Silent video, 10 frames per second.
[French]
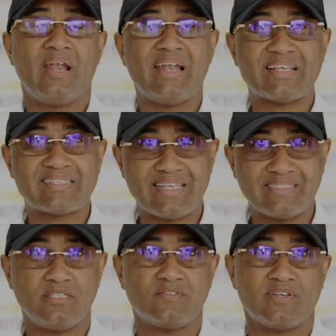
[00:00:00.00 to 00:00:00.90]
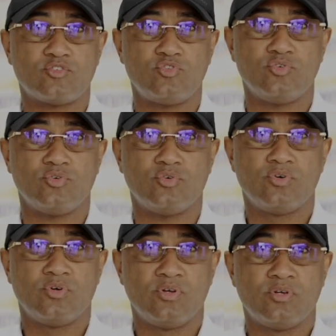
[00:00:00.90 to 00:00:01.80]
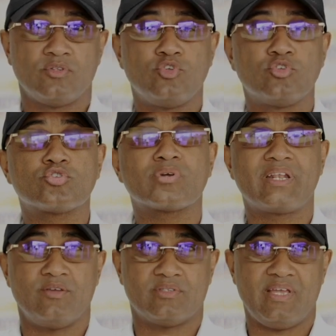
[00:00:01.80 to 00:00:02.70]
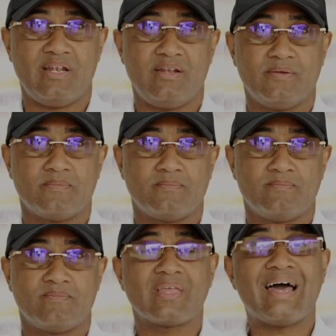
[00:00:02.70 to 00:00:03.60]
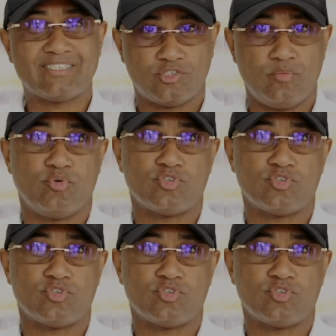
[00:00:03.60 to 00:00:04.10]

la satisfaction de notre clientèle à 100%.